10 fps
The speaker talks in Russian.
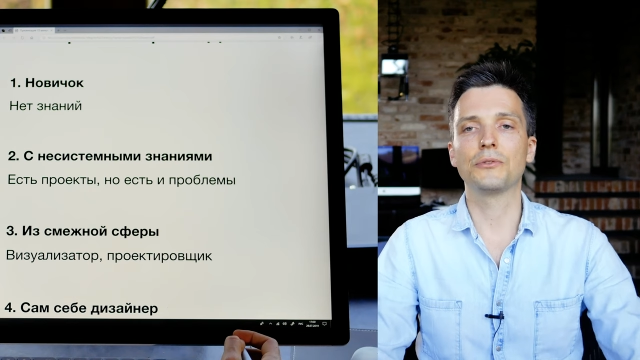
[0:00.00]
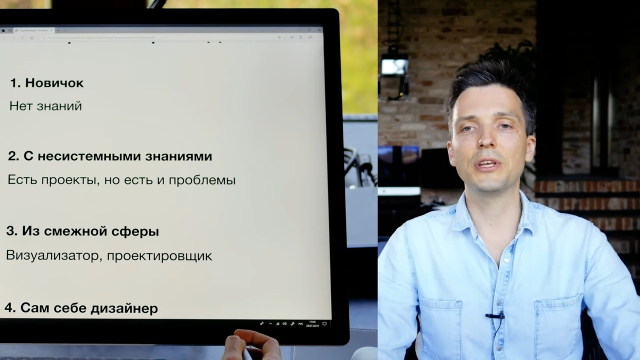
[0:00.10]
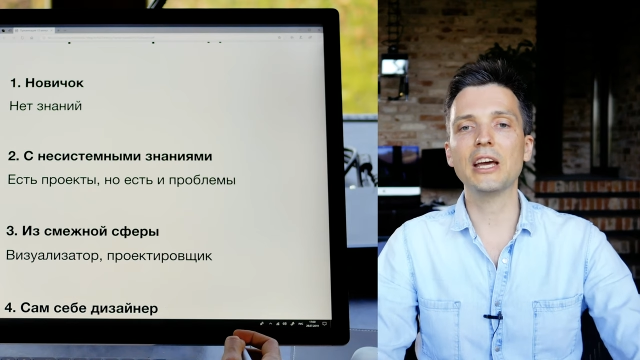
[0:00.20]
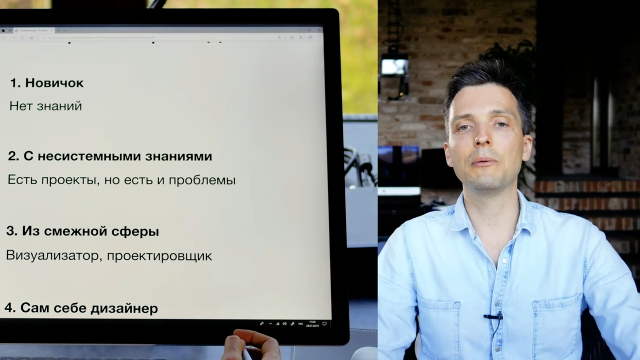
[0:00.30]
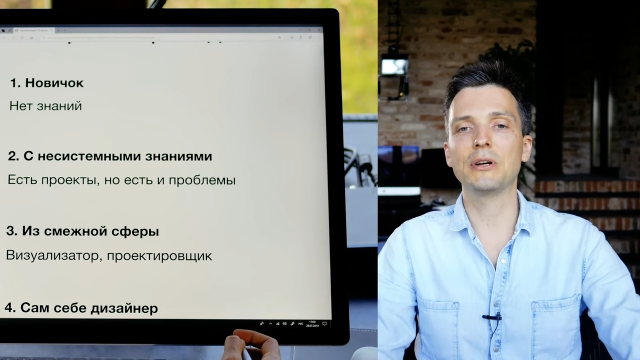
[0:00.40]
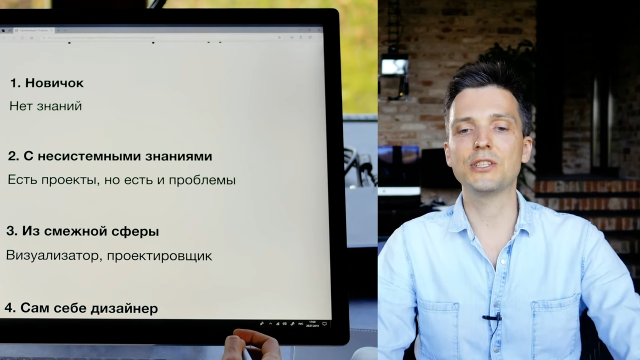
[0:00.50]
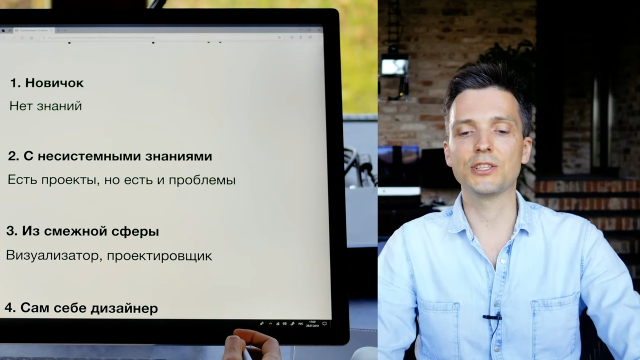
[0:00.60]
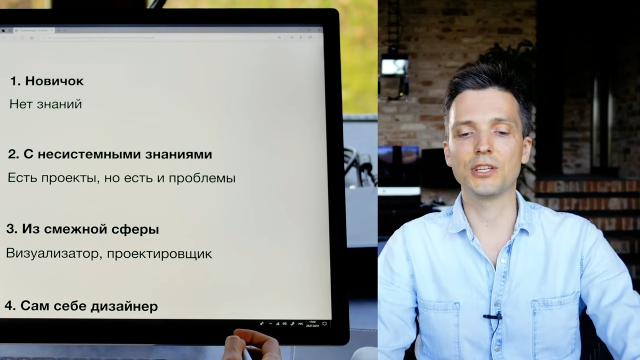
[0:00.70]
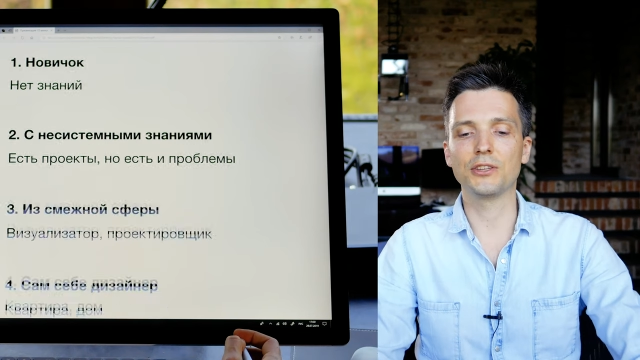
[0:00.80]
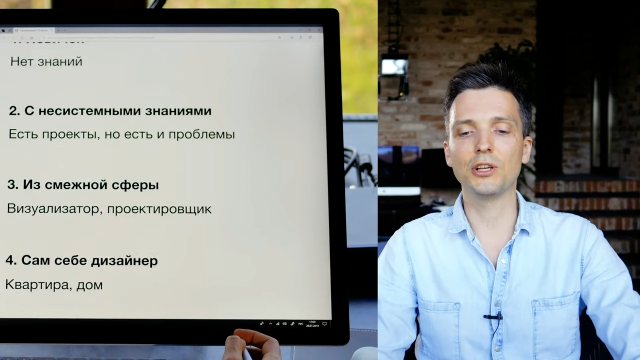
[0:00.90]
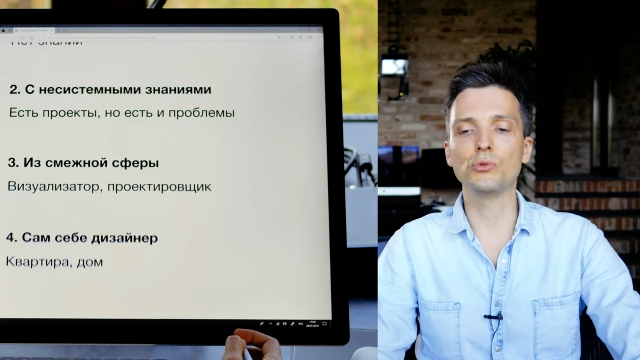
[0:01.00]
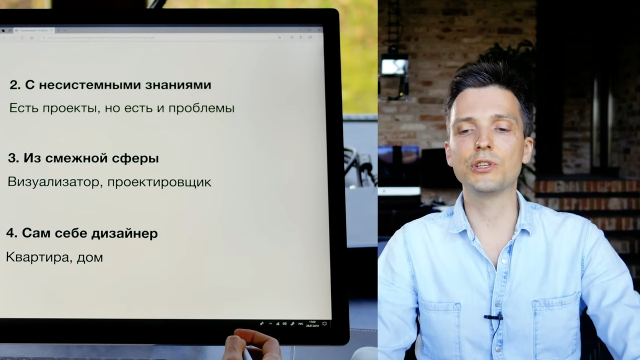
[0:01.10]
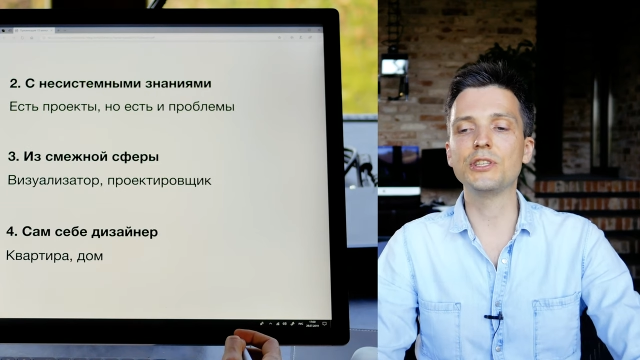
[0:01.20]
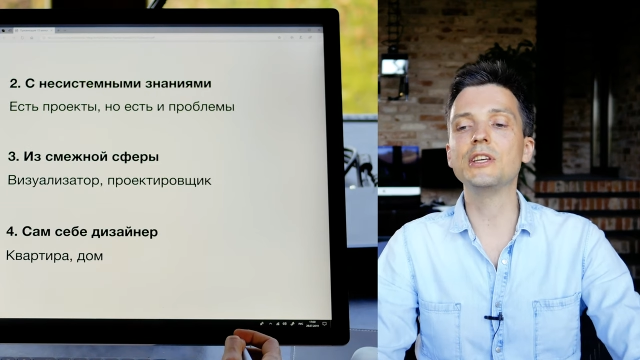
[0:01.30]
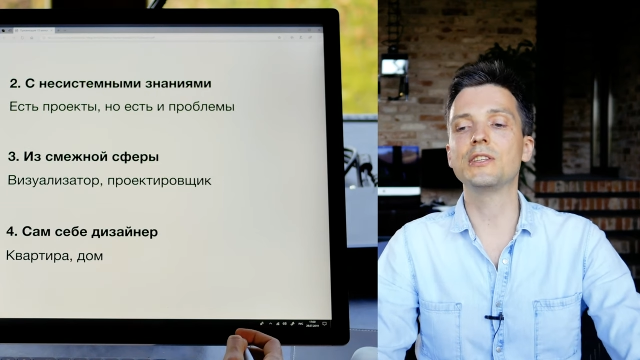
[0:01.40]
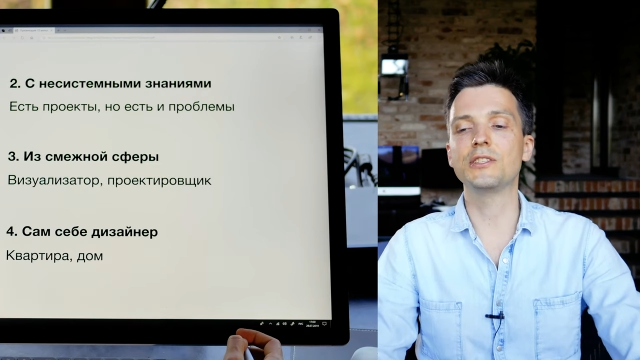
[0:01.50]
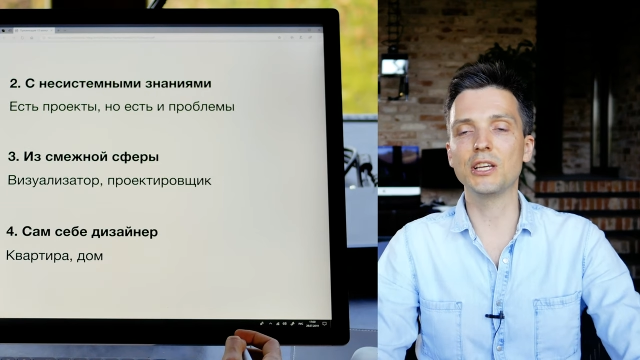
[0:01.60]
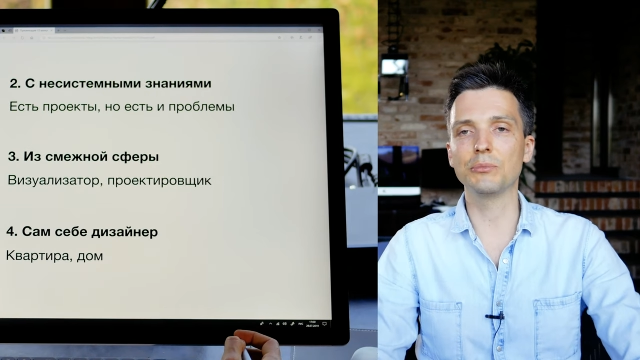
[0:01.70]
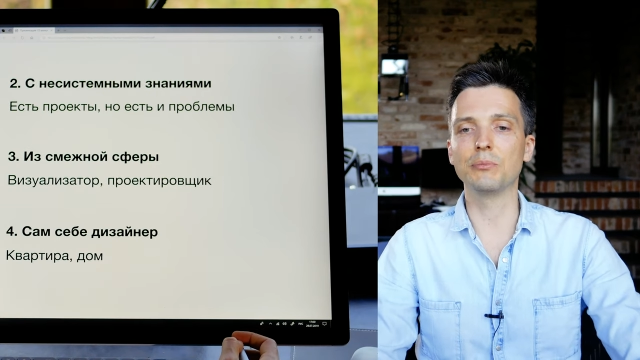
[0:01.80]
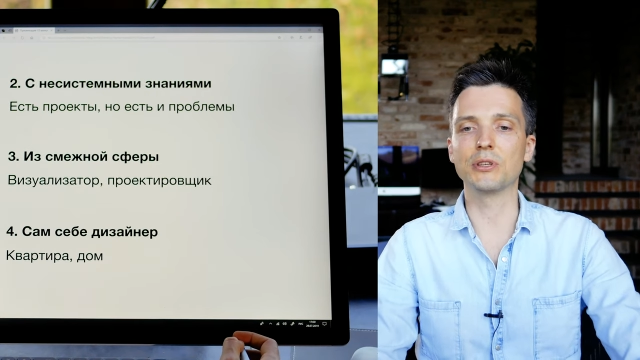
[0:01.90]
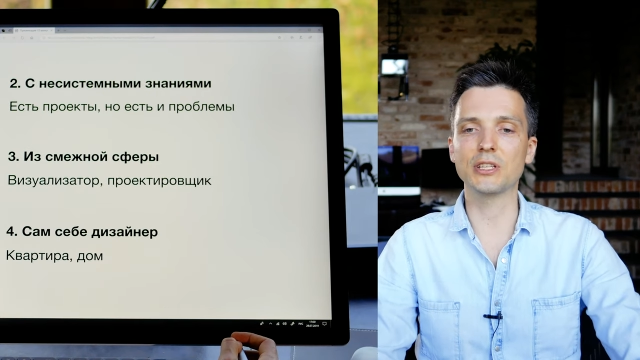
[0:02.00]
Вторая позиция – это люди с несистемными